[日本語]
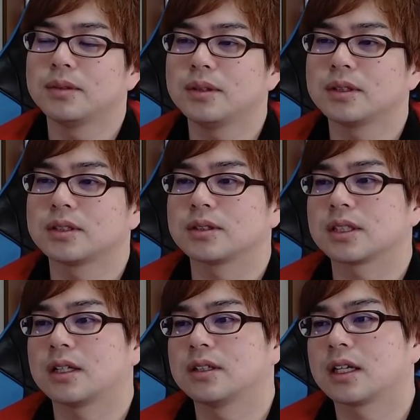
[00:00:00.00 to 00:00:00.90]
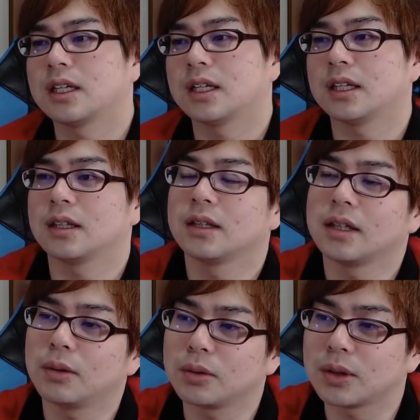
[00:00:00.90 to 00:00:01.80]
ルールスを使うデッキ
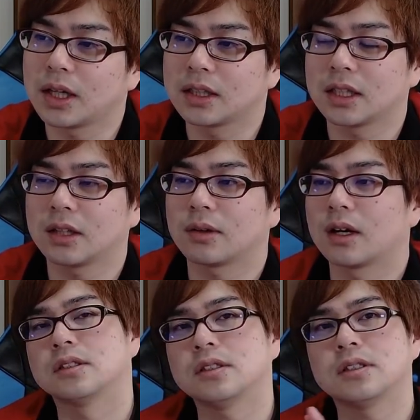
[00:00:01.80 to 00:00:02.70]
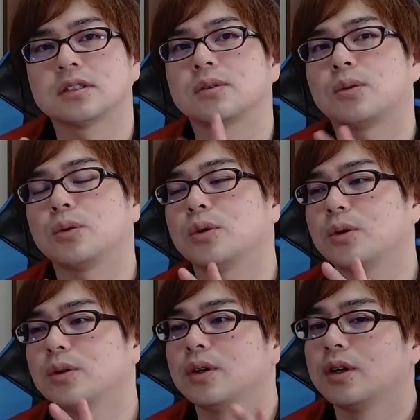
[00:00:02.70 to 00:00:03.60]
にほとんど入っていたりとか、ルールスと紅
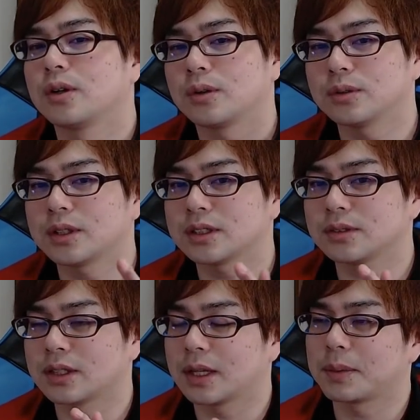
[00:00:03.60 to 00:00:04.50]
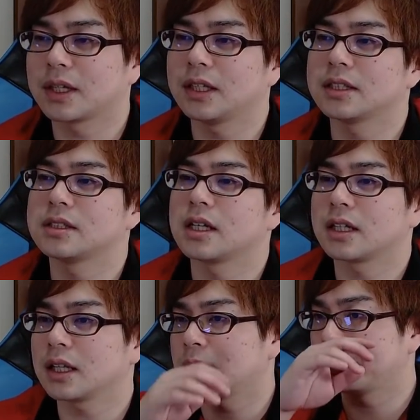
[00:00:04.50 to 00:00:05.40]
葉この2つをね、まあ、キーにする
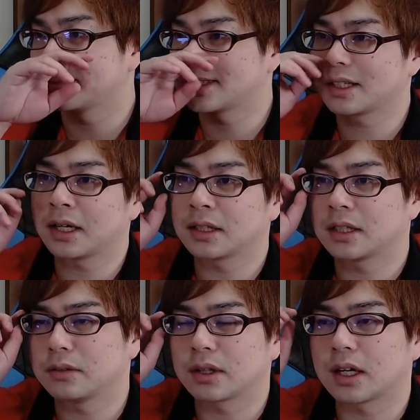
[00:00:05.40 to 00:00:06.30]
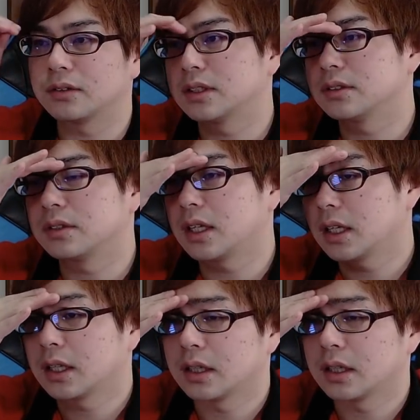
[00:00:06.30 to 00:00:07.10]
デッキだったら、まあ、絶対入ってるようなカードですよね。